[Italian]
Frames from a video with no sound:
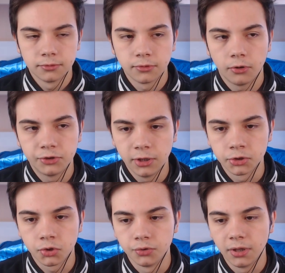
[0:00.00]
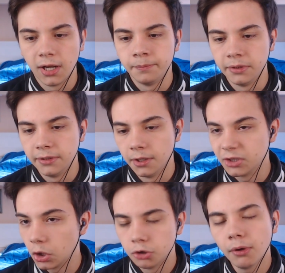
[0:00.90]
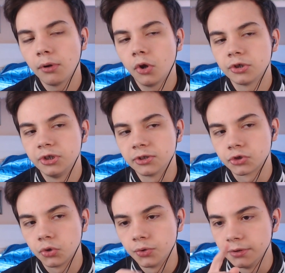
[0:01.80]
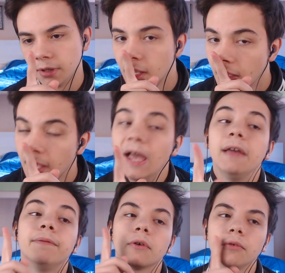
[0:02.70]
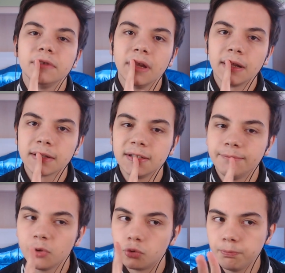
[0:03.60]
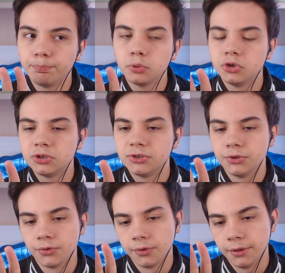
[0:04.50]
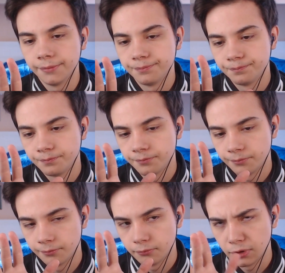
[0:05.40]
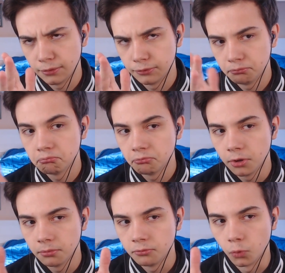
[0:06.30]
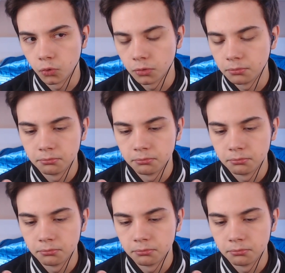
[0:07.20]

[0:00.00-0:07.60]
Cosa ci nasconde la Epic Games? Secondo me qualcosa ci nasconde. E vi farò vedere anche le mie supposizioni. Sì, giusto.